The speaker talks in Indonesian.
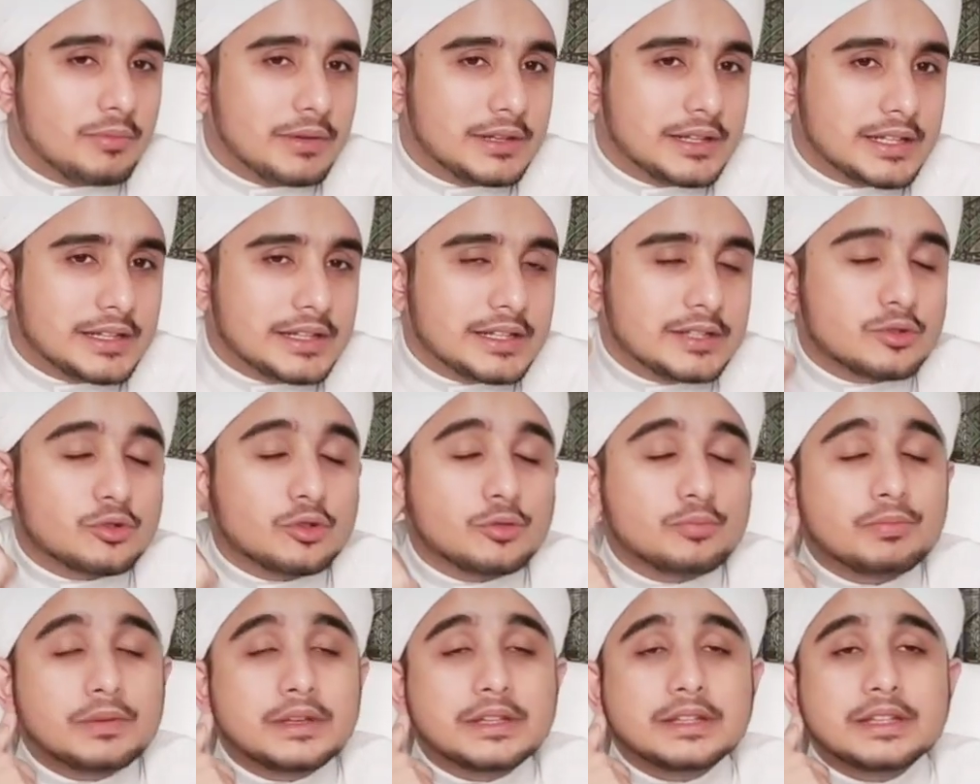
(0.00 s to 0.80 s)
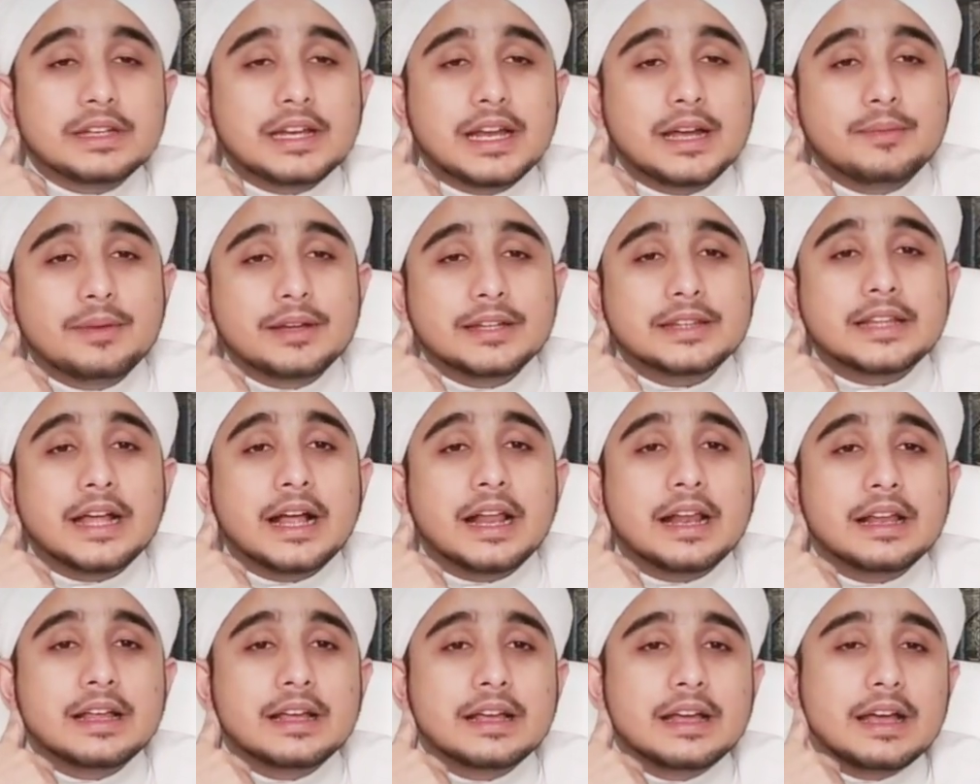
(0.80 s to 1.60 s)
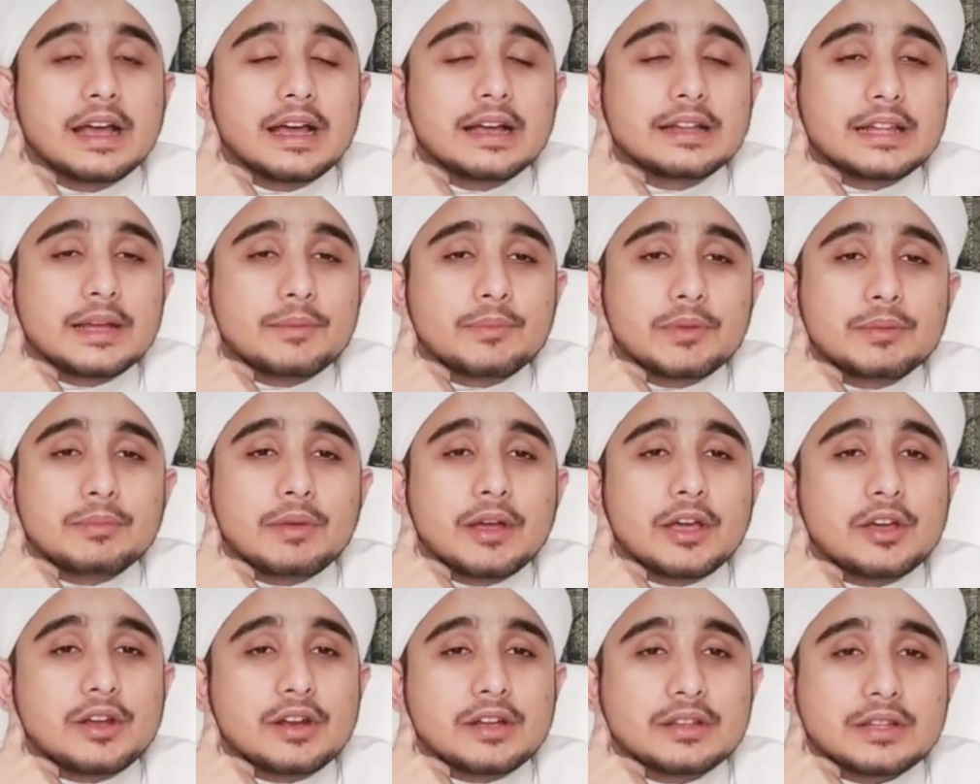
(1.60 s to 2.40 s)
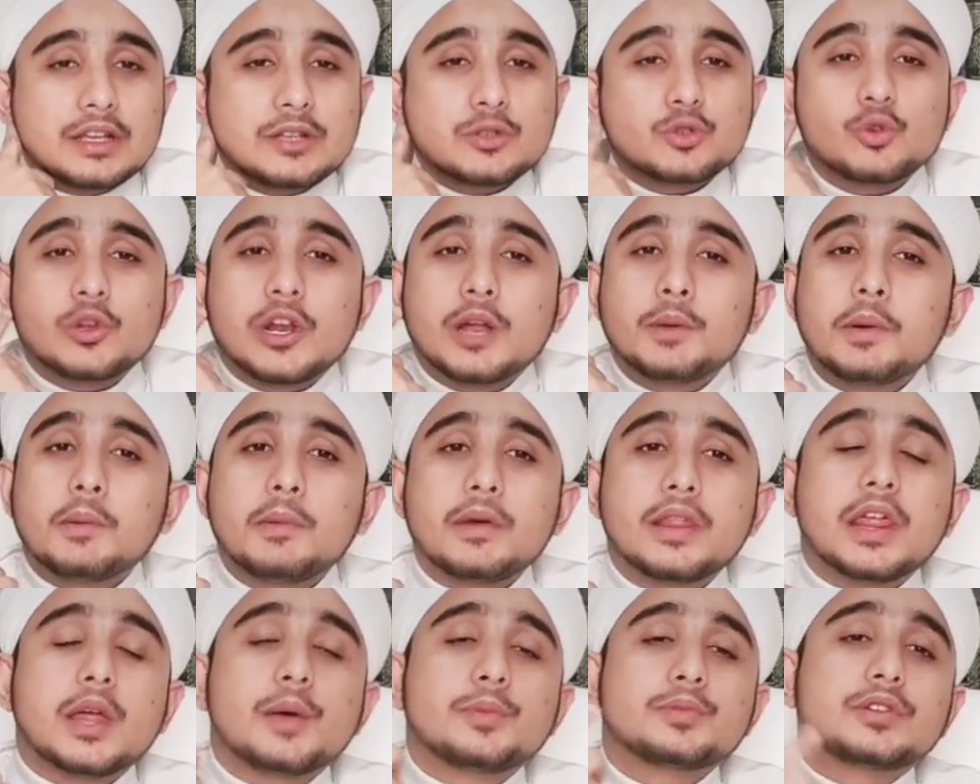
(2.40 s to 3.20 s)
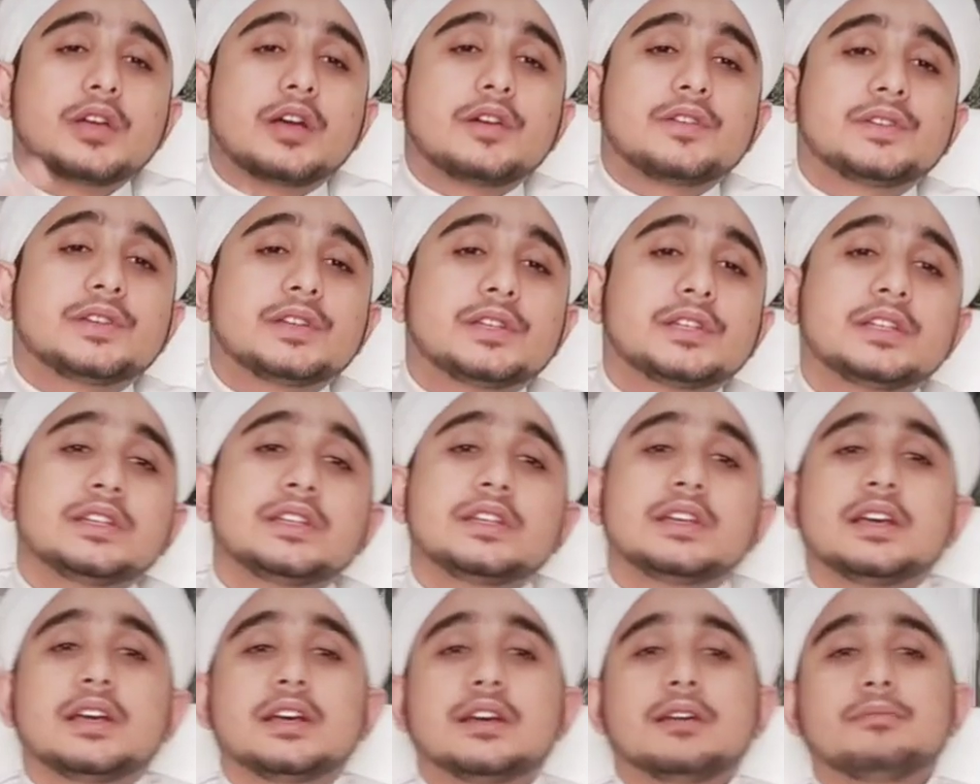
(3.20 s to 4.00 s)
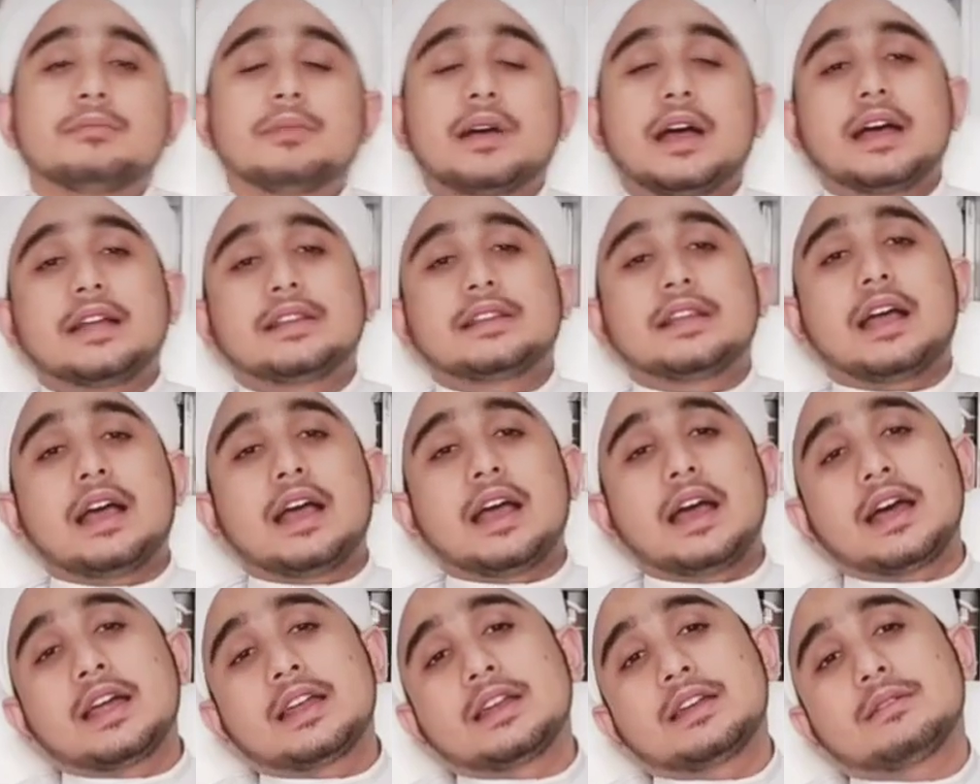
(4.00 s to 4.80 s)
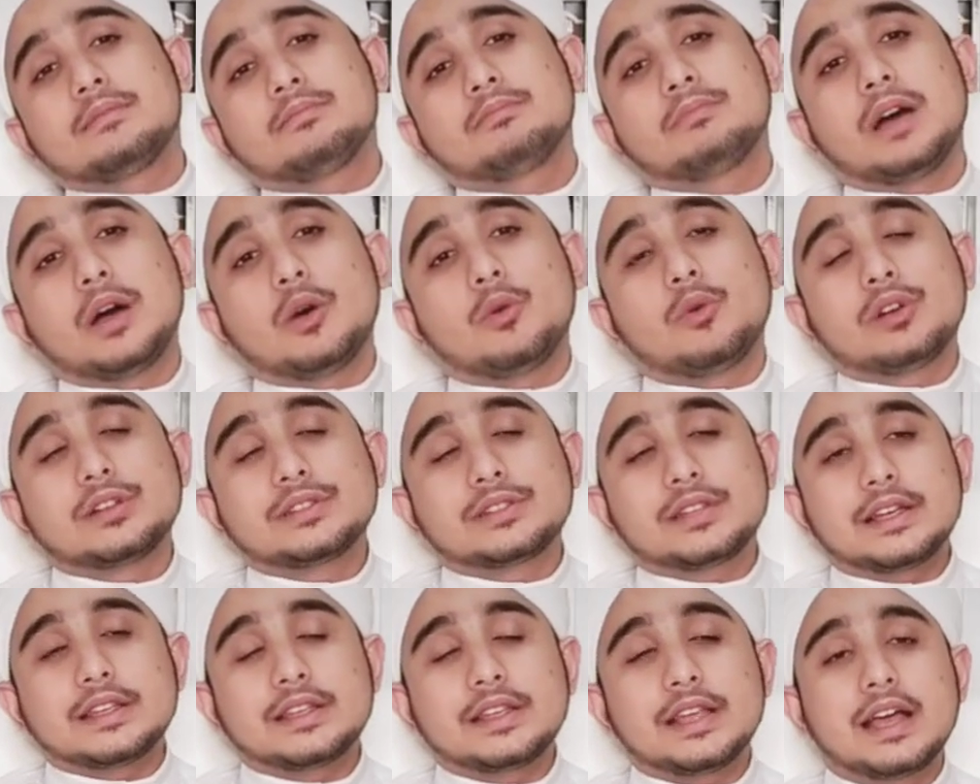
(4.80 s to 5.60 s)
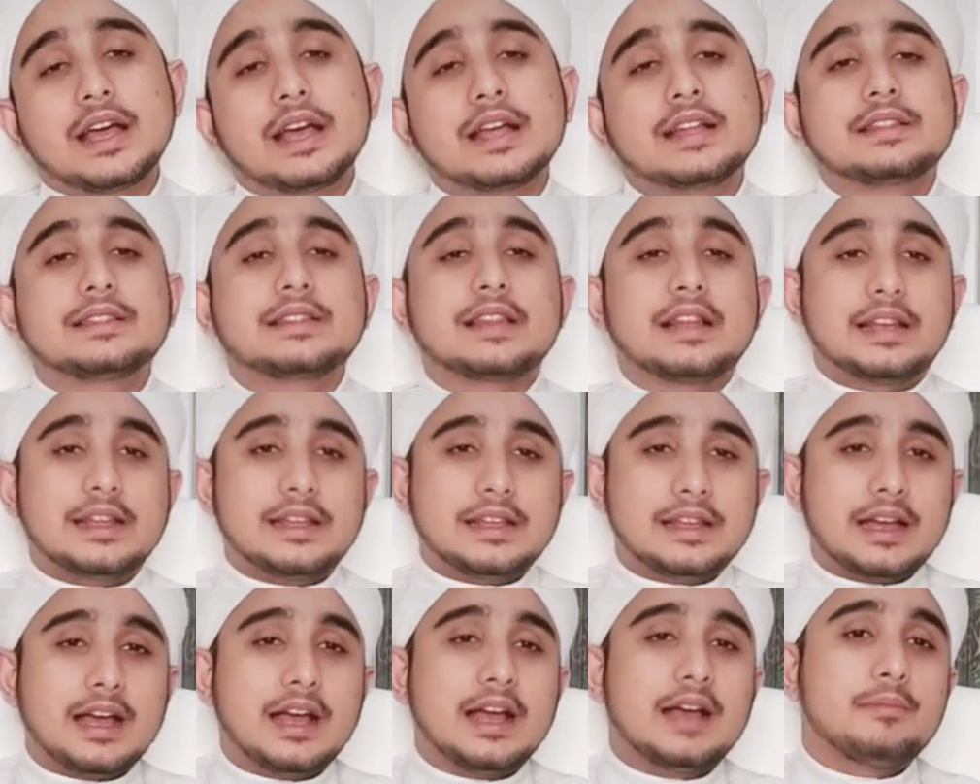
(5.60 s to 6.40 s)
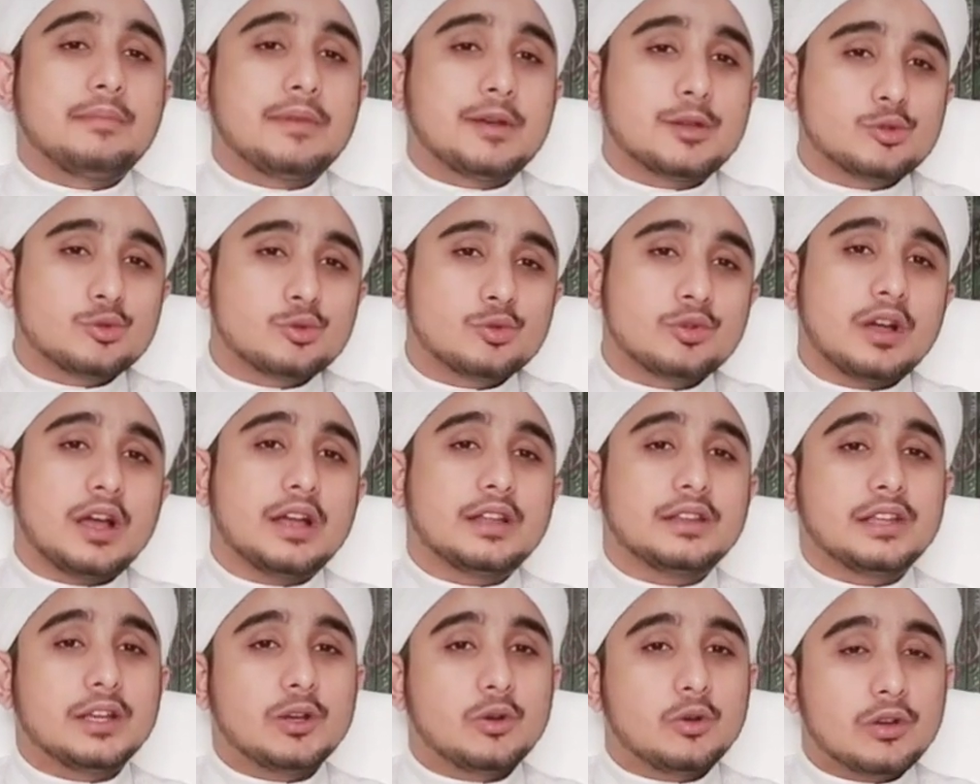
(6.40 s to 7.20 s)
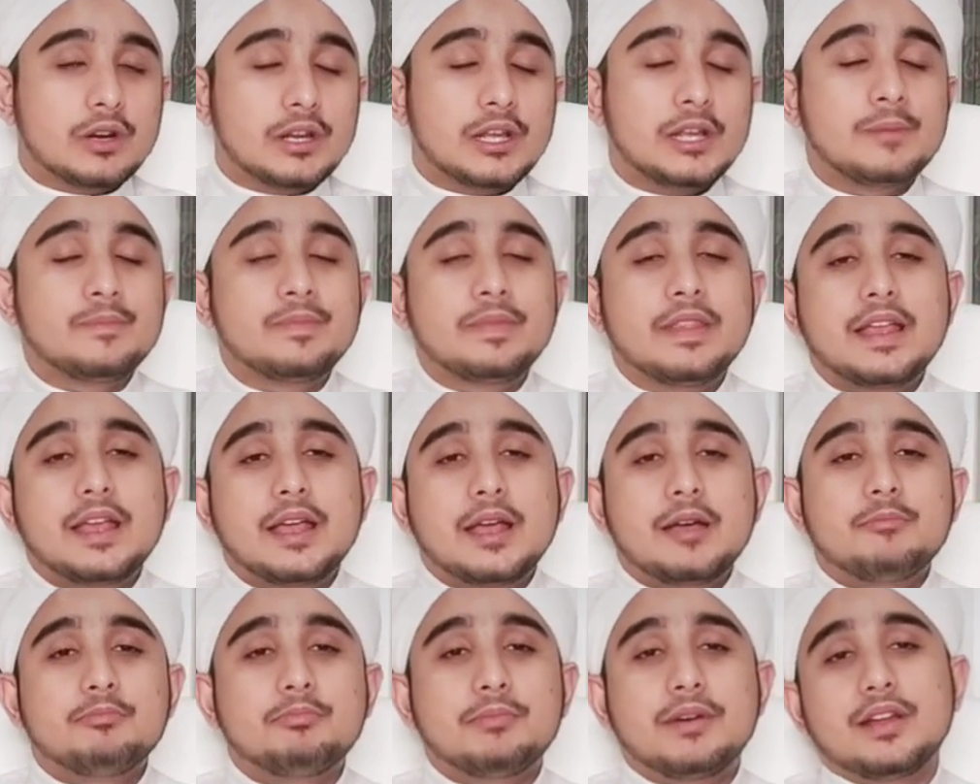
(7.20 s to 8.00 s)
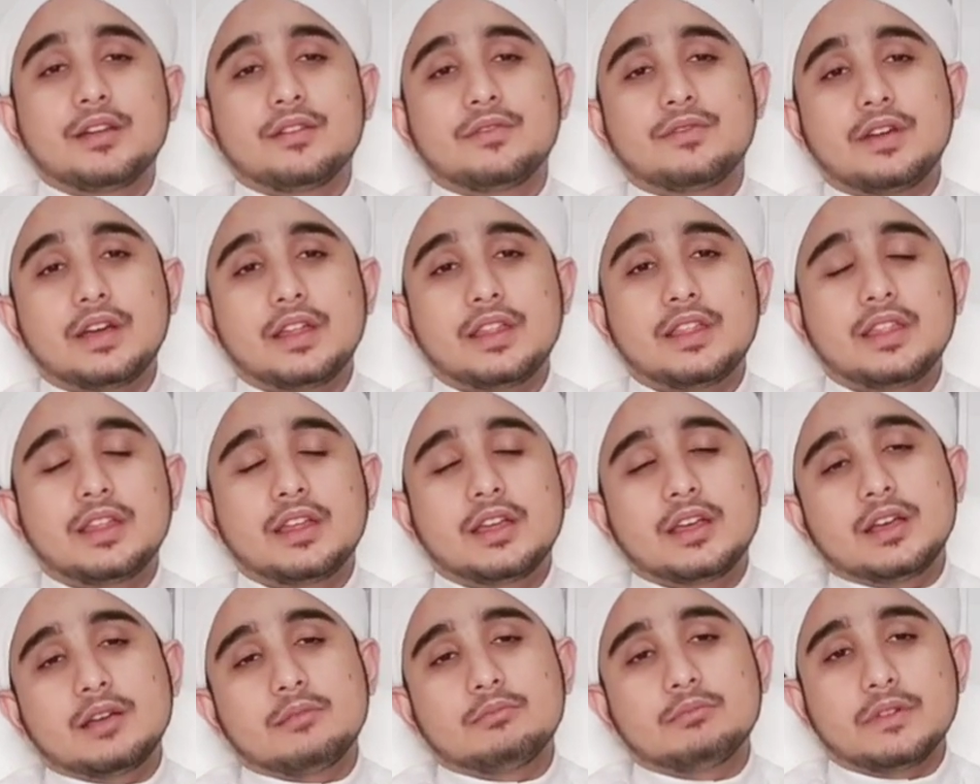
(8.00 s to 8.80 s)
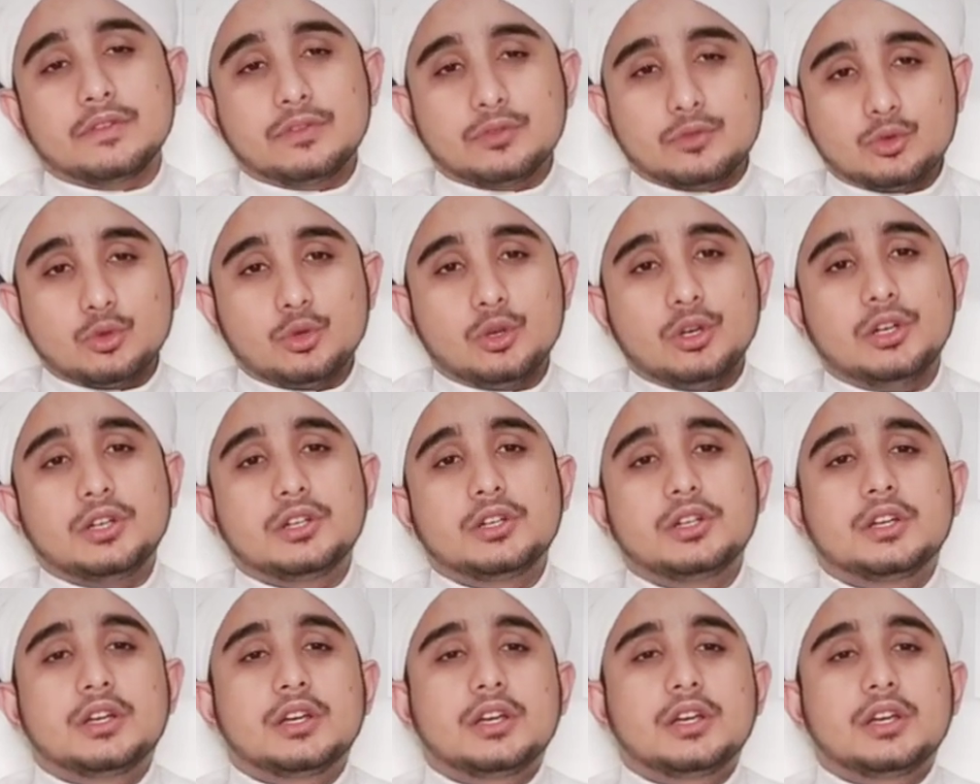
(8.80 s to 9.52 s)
Obat tetes kuping tidak batal. Tapi mayoritas ulama madhab Syafi'i mengatakan bahwasanya telinga masuk kategori manfaat maftuh